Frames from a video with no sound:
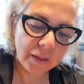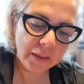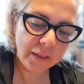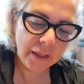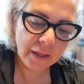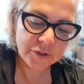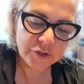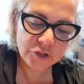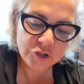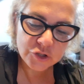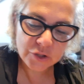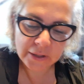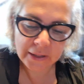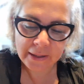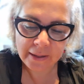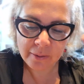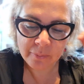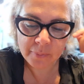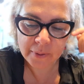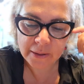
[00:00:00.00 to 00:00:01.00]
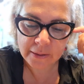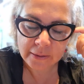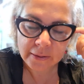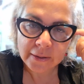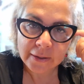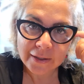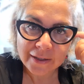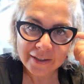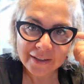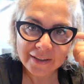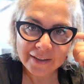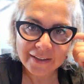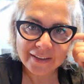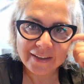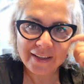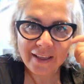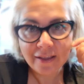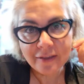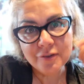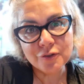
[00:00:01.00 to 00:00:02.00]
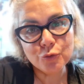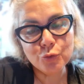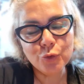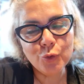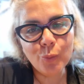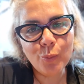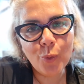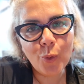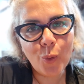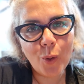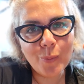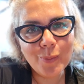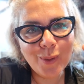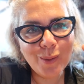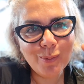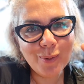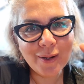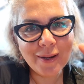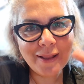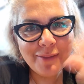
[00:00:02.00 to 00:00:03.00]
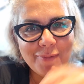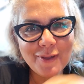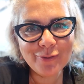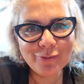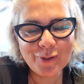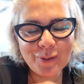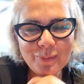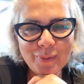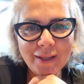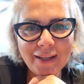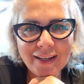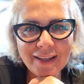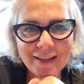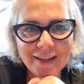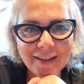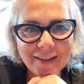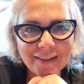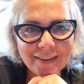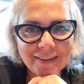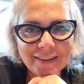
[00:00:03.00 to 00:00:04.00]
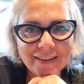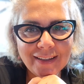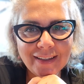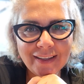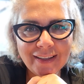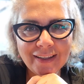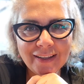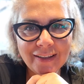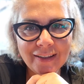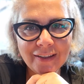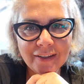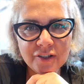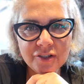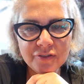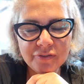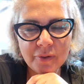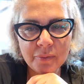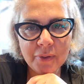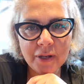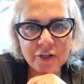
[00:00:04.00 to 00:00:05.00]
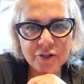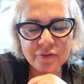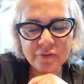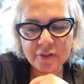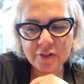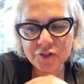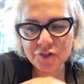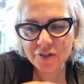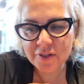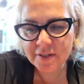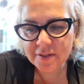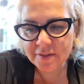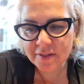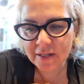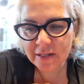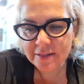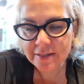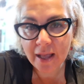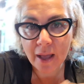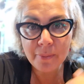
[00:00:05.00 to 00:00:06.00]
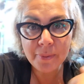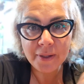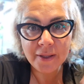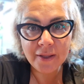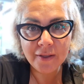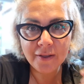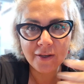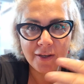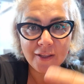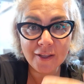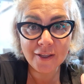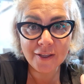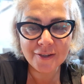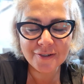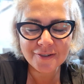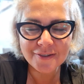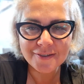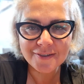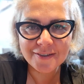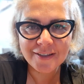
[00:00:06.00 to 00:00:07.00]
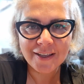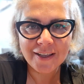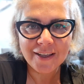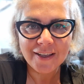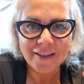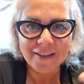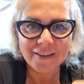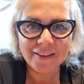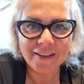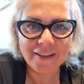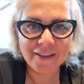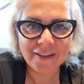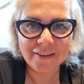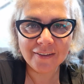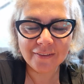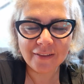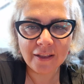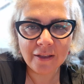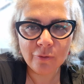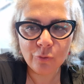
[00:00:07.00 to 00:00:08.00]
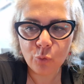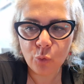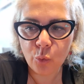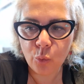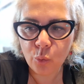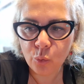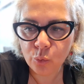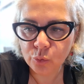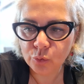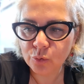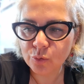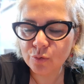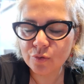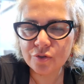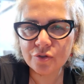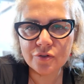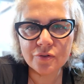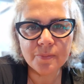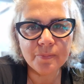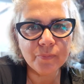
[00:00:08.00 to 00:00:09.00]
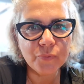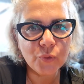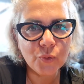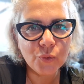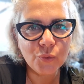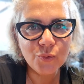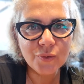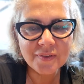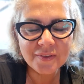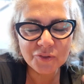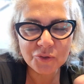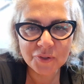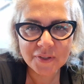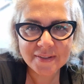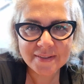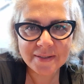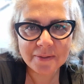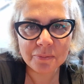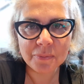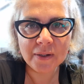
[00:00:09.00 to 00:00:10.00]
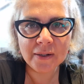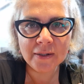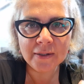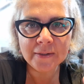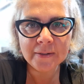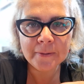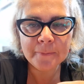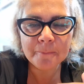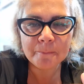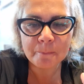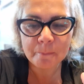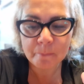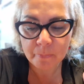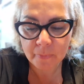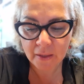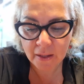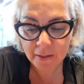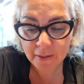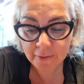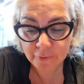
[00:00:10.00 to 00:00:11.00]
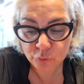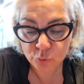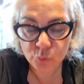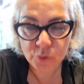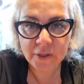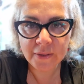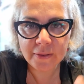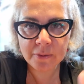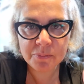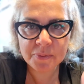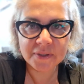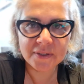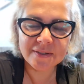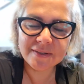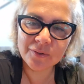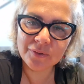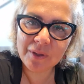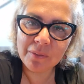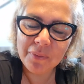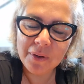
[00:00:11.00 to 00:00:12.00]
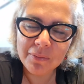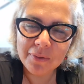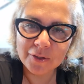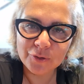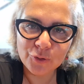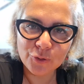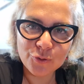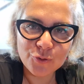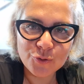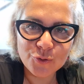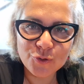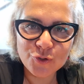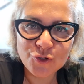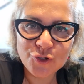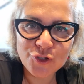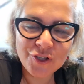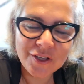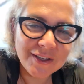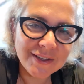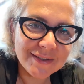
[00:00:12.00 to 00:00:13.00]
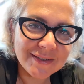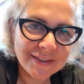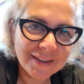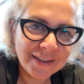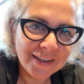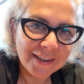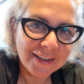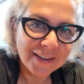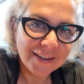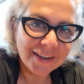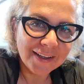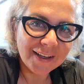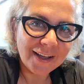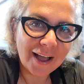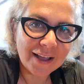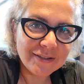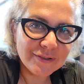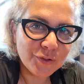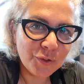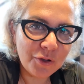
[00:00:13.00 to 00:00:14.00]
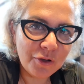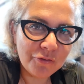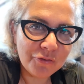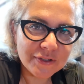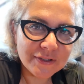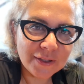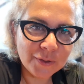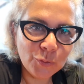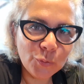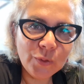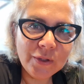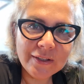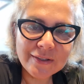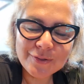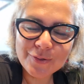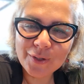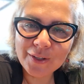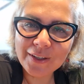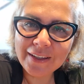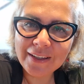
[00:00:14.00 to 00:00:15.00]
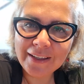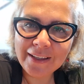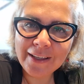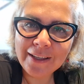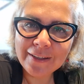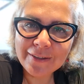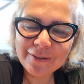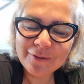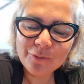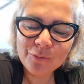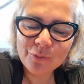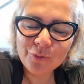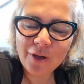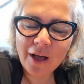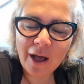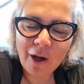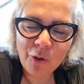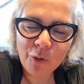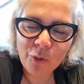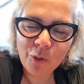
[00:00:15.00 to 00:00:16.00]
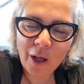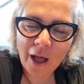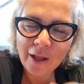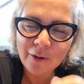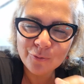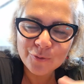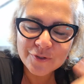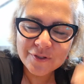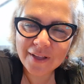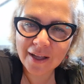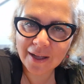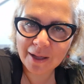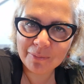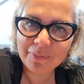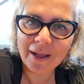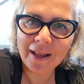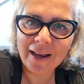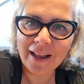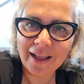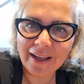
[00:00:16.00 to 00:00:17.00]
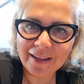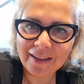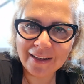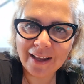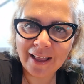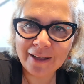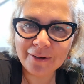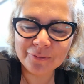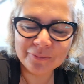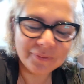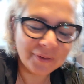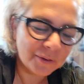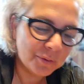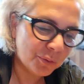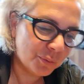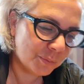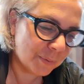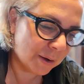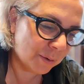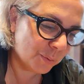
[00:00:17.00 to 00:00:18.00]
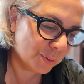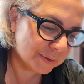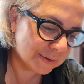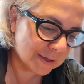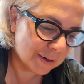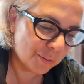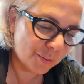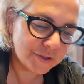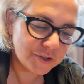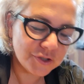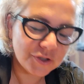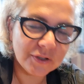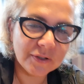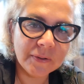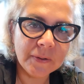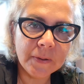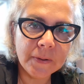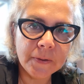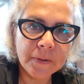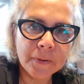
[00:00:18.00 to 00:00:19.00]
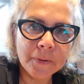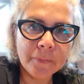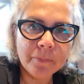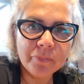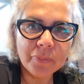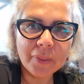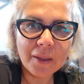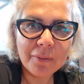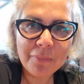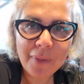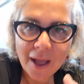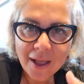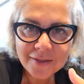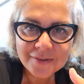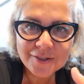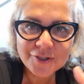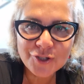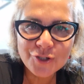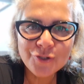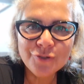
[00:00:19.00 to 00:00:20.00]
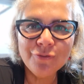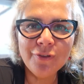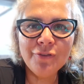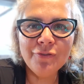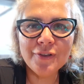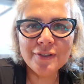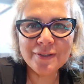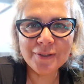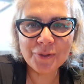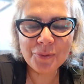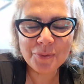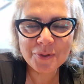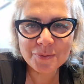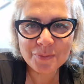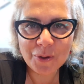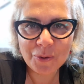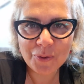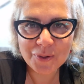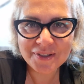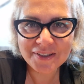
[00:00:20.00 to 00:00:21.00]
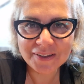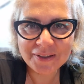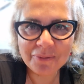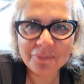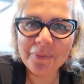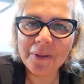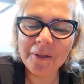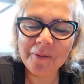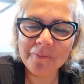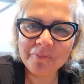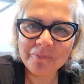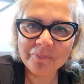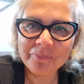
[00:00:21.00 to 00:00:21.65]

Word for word: E a gente lembra quem estuda um pouco a Bíblia, né? Minha família é de família adventista, eles abrem igrejas, né? Tem cultos todos, toda semana, leitura e interpretação da Bíblia todos os dias. Cá estou eu fazendo isso aqui à luz da Kabbalah, claro, é uma outra ótica. Mas a gente vem fazendo a mesma coisa também.